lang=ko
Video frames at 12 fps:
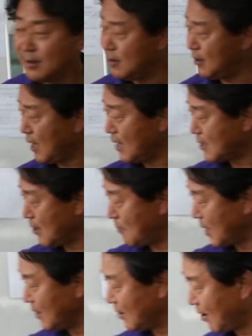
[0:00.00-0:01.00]
흙에서
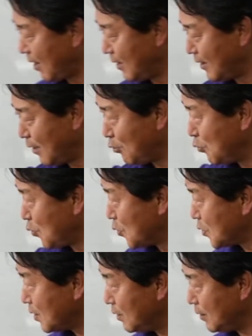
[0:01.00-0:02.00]
만들어낸데 두
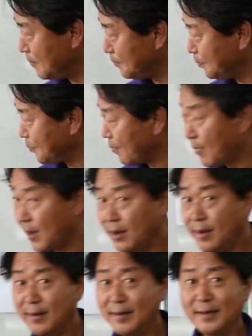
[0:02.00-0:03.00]
곳을
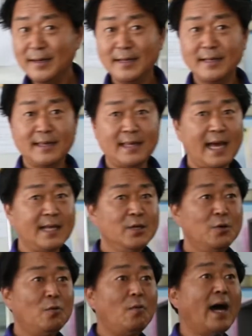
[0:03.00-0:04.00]

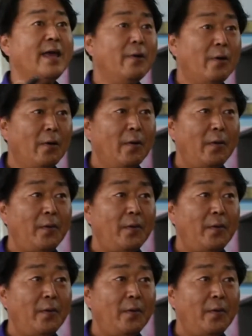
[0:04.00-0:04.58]
다녀와요.